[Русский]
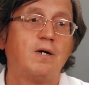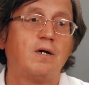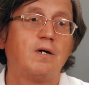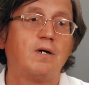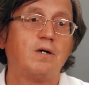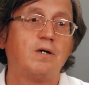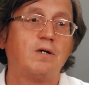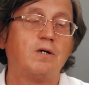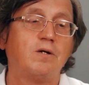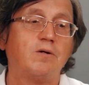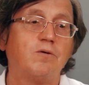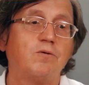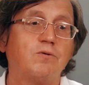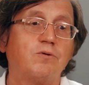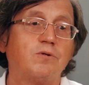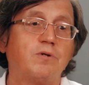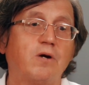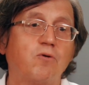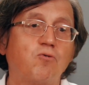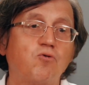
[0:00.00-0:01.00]

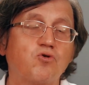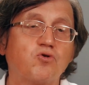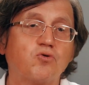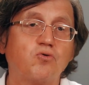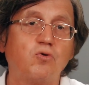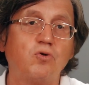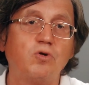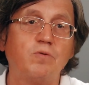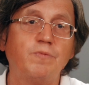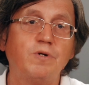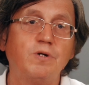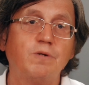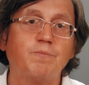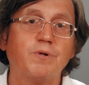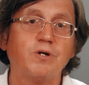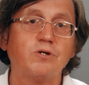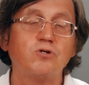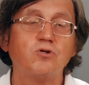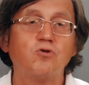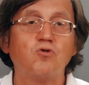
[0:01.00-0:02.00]
А, такую школу мы
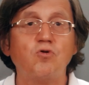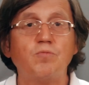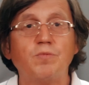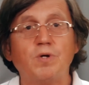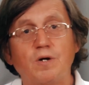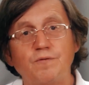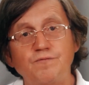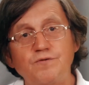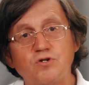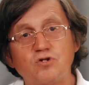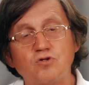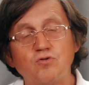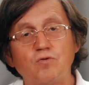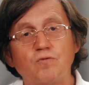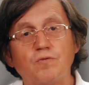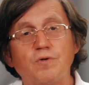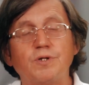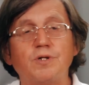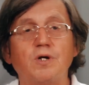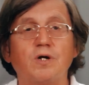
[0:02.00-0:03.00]
практикуем как в Нижнем
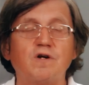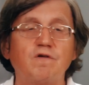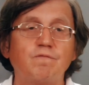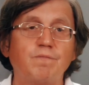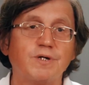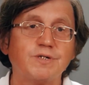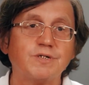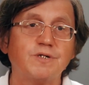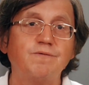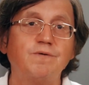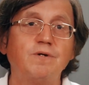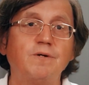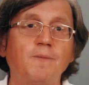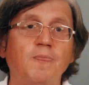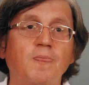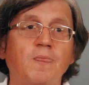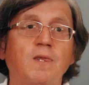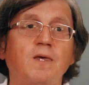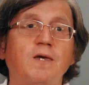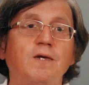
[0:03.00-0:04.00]
Новгороде, так и в Москве.
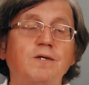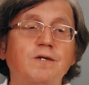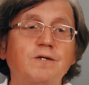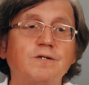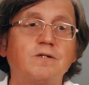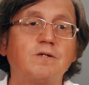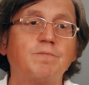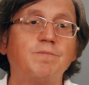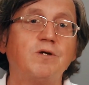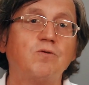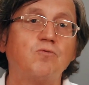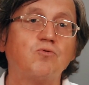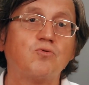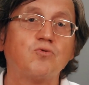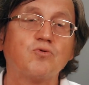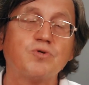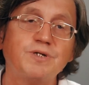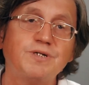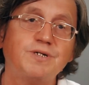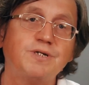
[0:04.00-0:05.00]
Единственное, мне вот
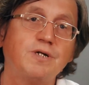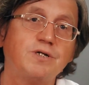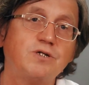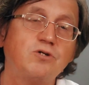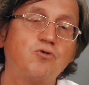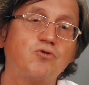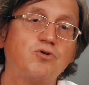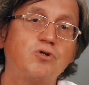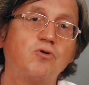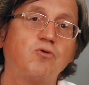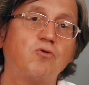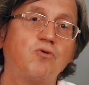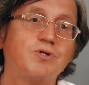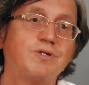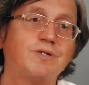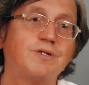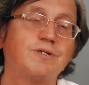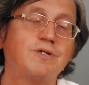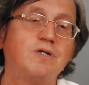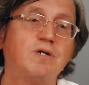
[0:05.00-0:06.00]
уже сейчас не очень
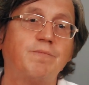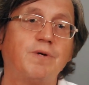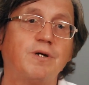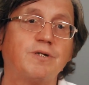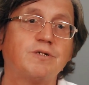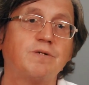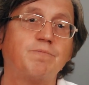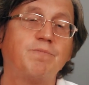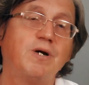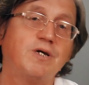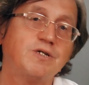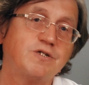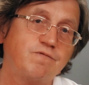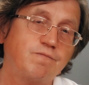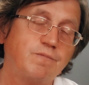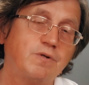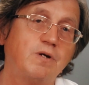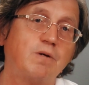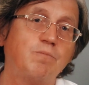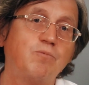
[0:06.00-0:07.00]
хочется заниматься
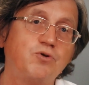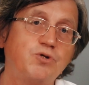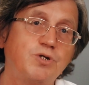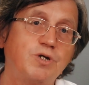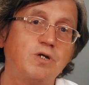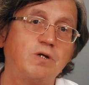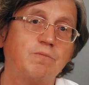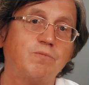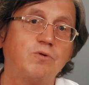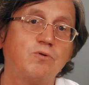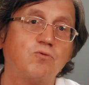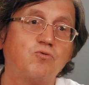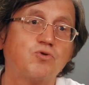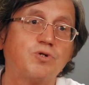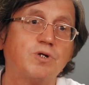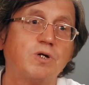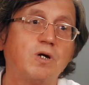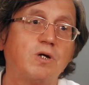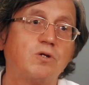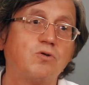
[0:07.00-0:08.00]
базовыми обучением и
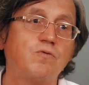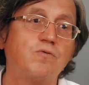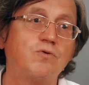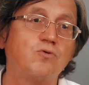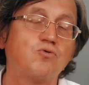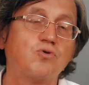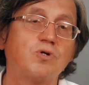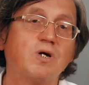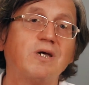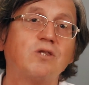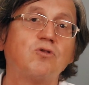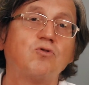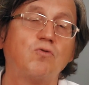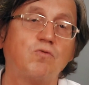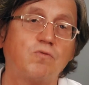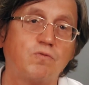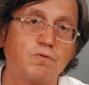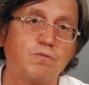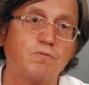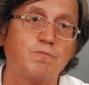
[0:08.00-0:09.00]
уже готовить уже
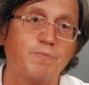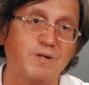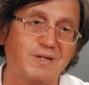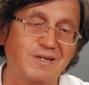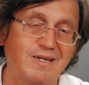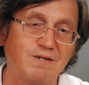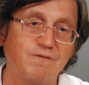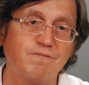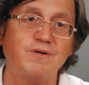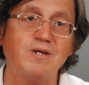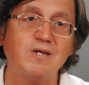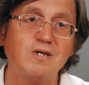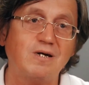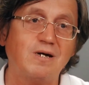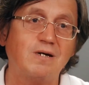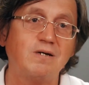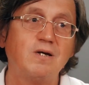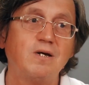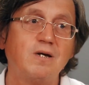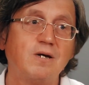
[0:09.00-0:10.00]
готовых, подго
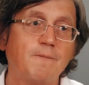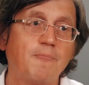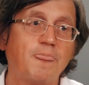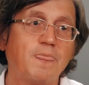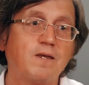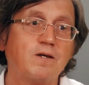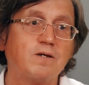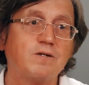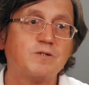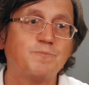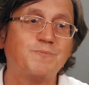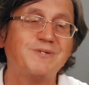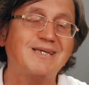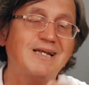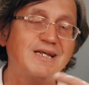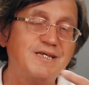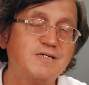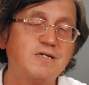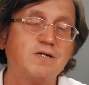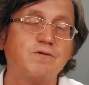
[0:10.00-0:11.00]
вернее, э,
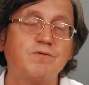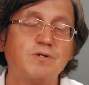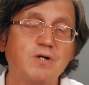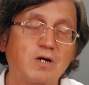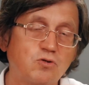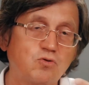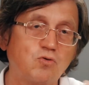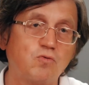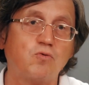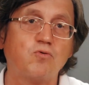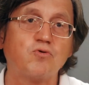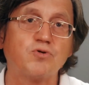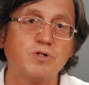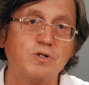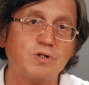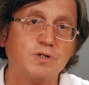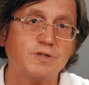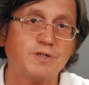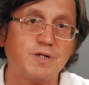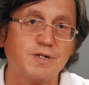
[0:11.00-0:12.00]
специализировать готовых
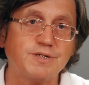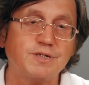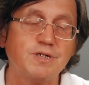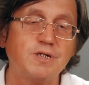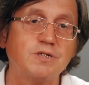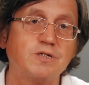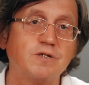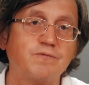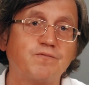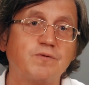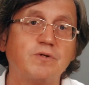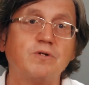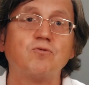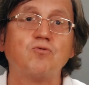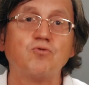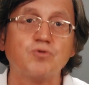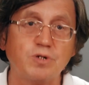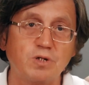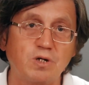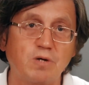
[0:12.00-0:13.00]
уже экстрасенсов э,
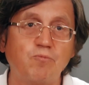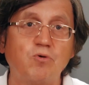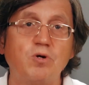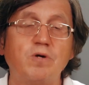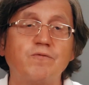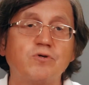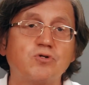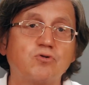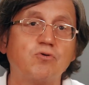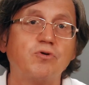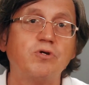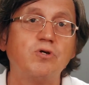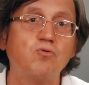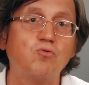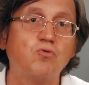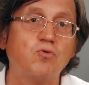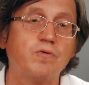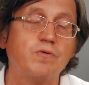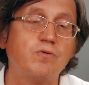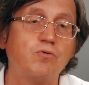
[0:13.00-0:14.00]
уже на более высокий
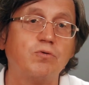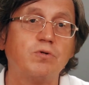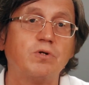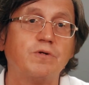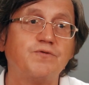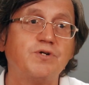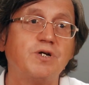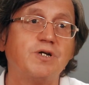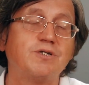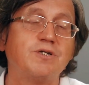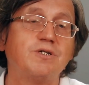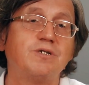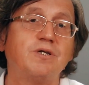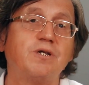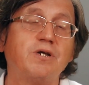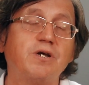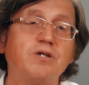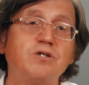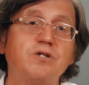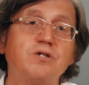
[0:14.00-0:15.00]
уровень, ну, в частности,
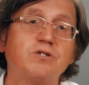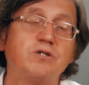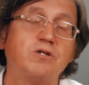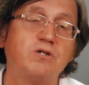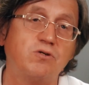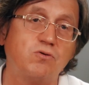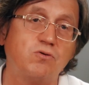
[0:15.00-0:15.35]
энергетической